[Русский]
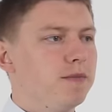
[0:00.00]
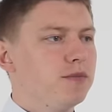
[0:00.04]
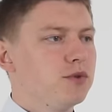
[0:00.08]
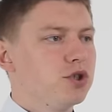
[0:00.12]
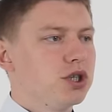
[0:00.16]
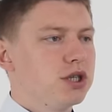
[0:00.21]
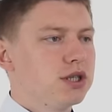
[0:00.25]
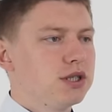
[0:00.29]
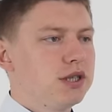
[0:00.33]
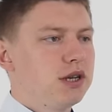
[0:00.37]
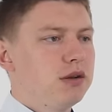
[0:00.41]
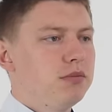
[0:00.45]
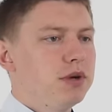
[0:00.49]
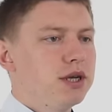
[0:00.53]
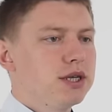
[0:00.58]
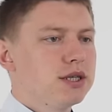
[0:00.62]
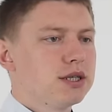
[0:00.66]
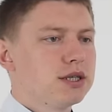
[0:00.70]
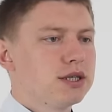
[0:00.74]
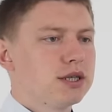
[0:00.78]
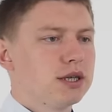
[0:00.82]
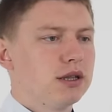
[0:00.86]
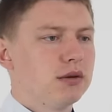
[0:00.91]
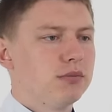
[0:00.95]
Через три
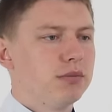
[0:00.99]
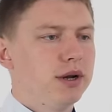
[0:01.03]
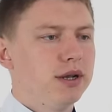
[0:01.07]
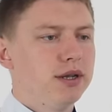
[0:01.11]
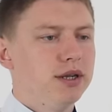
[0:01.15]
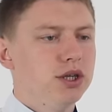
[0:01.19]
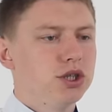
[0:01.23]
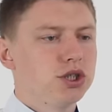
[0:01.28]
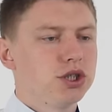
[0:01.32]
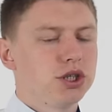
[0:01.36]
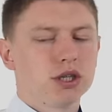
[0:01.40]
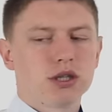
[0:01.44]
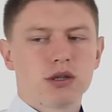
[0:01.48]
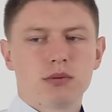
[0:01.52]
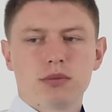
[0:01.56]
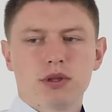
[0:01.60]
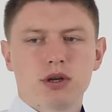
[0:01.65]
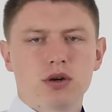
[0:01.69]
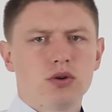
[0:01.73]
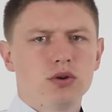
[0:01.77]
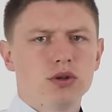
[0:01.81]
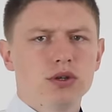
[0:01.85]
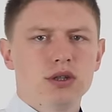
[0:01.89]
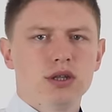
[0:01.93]
месяца на больничке там
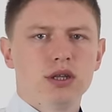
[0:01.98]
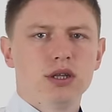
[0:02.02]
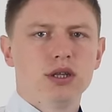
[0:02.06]
доходят